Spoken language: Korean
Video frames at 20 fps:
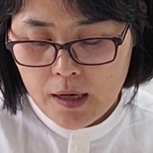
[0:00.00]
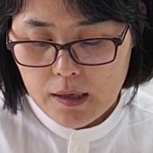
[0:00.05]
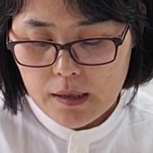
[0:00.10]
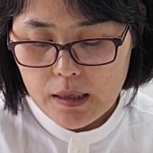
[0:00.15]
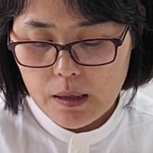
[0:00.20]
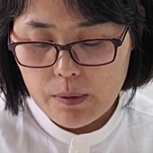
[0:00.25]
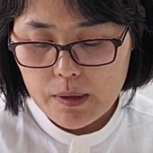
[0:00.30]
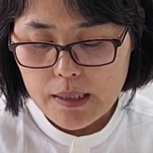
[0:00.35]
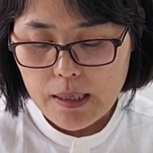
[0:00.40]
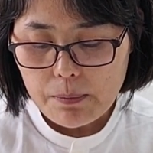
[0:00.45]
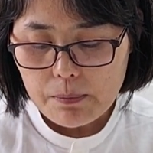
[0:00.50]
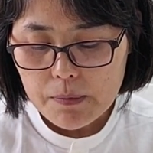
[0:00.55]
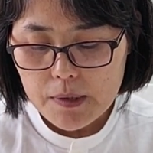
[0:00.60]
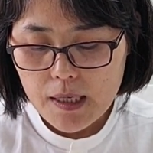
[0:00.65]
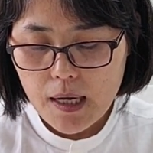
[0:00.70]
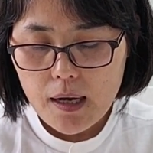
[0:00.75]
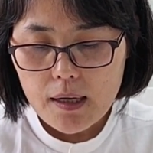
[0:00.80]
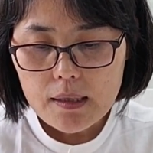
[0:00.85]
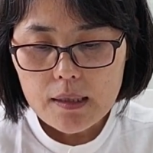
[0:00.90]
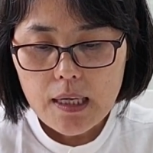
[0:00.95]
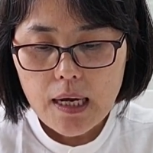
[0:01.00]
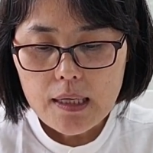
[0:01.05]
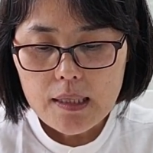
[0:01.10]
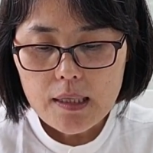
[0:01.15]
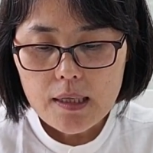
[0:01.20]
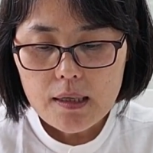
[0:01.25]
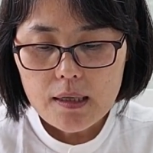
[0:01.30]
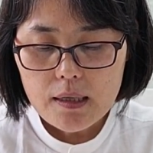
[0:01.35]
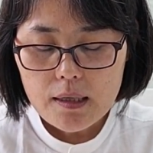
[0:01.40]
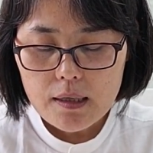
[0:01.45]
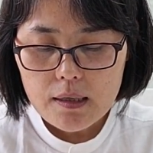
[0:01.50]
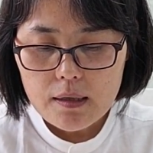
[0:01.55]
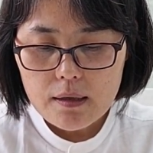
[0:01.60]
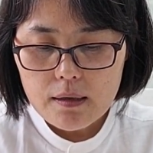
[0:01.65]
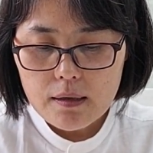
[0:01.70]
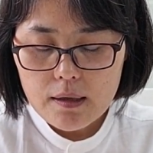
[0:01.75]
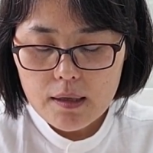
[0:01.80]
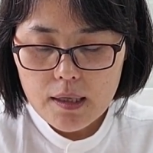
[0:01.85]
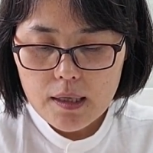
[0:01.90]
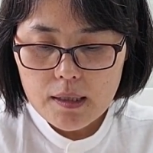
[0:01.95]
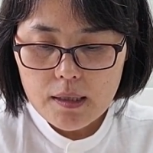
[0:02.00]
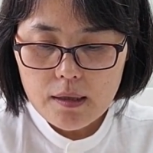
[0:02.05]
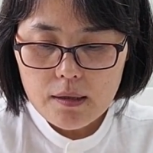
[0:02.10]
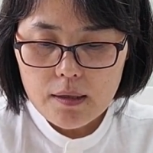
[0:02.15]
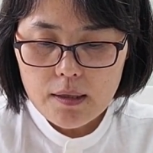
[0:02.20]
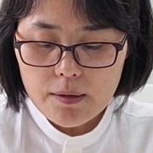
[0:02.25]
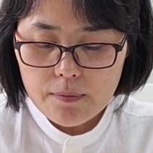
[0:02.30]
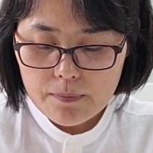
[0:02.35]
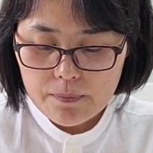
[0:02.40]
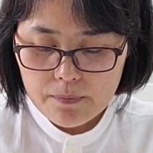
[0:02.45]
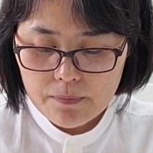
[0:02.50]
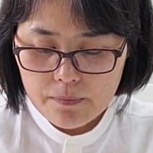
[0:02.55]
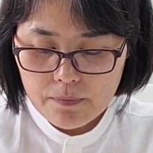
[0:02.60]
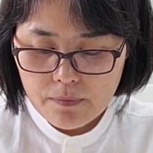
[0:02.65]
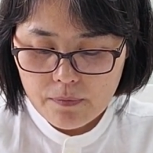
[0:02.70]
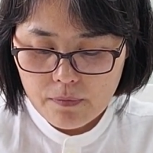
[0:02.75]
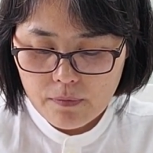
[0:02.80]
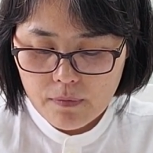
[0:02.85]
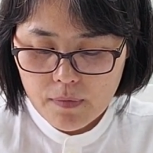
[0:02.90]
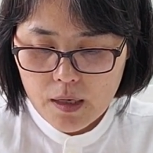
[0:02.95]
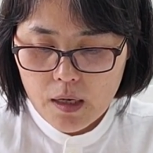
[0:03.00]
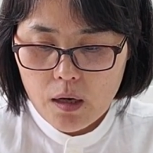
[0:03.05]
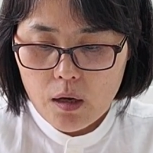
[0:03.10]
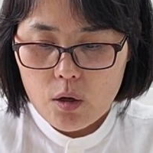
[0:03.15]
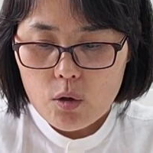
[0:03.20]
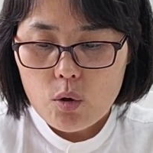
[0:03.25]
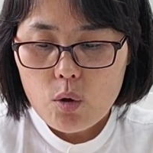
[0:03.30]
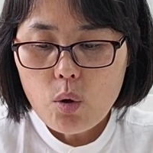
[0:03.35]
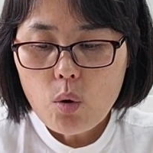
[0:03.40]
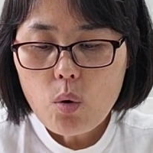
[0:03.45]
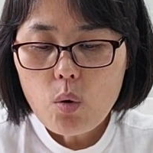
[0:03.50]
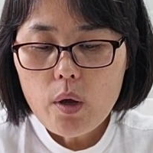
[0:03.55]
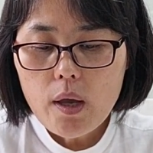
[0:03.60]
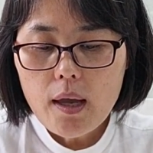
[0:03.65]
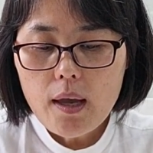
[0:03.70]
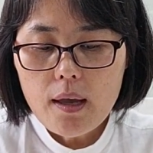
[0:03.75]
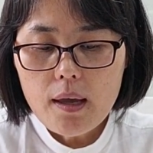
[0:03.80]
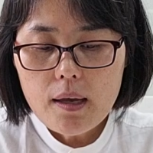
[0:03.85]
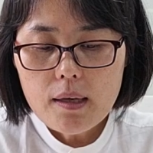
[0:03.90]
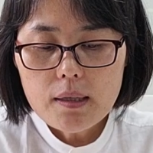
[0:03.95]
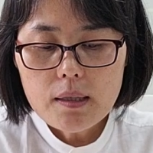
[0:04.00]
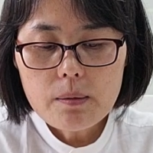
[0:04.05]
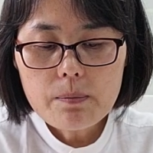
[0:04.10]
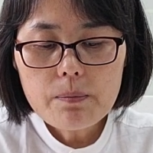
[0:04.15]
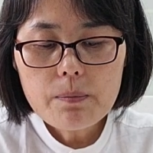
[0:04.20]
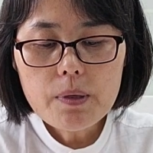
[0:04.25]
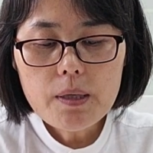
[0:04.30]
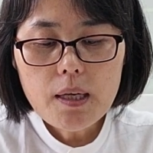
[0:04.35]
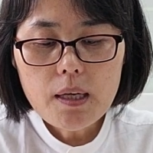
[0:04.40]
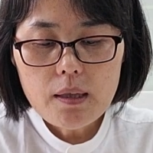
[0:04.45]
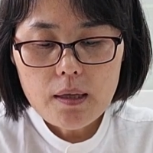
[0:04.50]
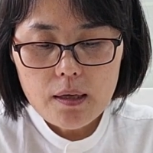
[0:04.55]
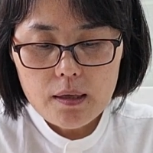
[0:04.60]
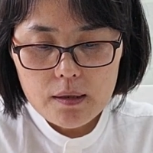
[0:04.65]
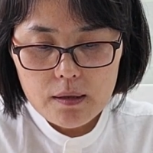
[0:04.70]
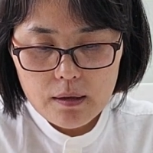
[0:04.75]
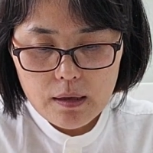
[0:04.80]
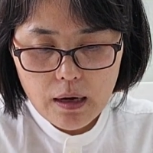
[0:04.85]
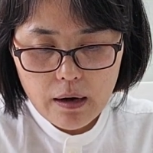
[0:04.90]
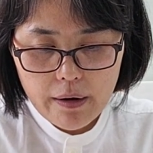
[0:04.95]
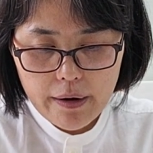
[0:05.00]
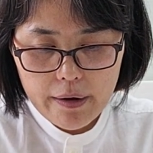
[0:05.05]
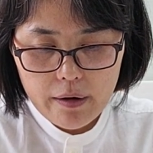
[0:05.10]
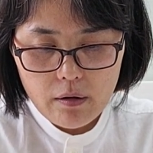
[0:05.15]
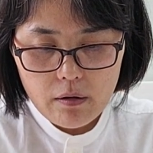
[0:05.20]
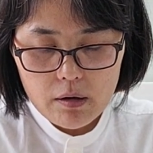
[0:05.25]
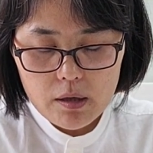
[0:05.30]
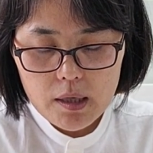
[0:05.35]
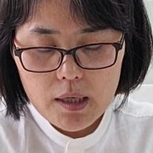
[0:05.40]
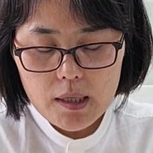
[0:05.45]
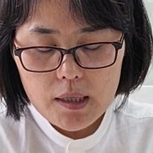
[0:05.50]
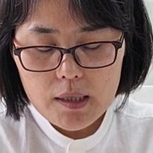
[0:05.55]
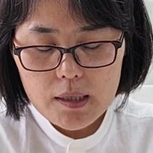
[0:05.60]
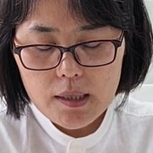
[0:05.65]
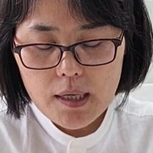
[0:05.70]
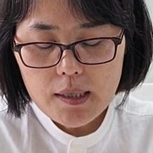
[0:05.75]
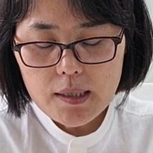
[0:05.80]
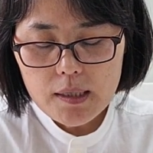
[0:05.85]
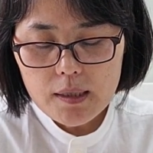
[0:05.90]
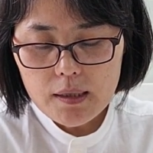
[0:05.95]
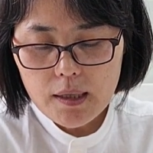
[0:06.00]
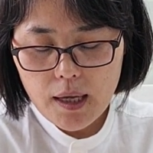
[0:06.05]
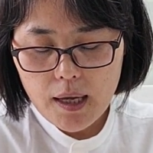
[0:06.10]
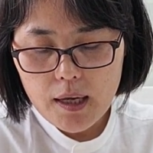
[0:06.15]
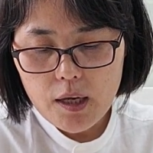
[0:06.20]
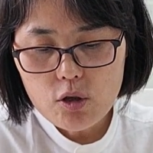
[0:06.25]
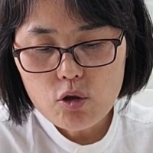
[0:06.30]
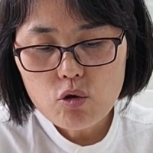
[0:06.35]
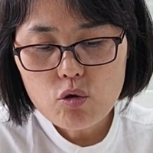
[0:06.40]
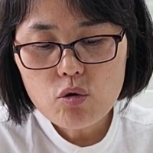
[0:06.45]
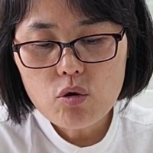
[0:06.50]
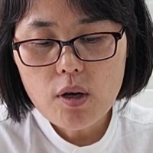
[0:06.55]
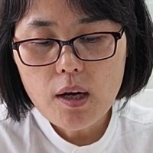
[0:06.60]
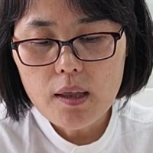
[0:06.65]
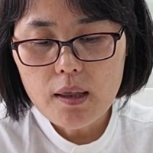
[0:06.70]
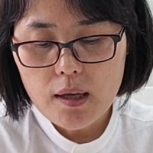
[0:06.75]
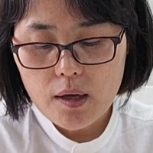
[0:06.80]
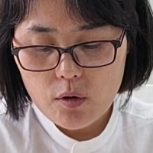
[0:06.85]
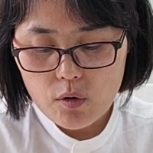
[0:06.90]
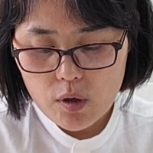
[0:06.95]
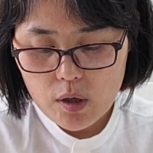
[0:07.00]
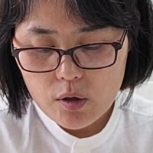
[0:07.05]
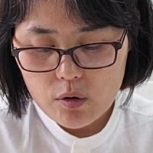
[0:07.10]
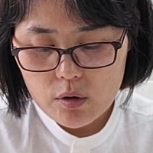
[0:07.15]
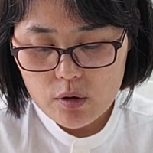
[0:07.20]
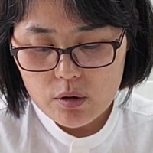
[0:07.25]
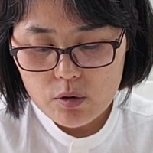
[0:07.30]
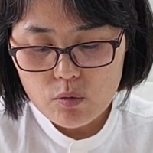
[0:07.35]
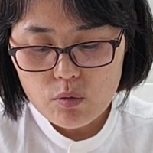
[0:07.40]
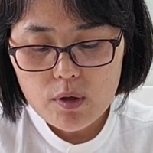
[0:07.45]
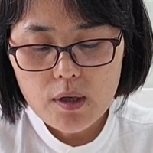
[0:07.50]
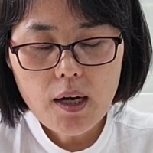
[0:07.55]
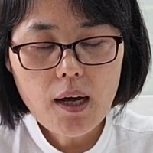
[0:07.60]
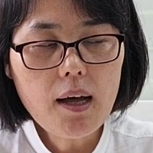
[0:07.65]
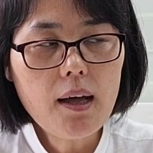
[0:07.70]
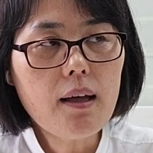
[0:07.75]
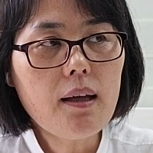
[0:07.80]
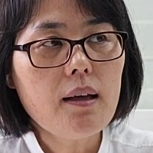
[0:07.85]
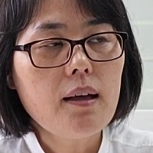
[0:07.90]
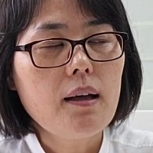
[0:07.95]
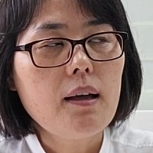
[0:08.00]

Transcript: 그 다음에 3장, 4장에서는 교회의 신비에 대해서 나와요. 이게 사실은 되게 중요한 내용이거든요. 우리가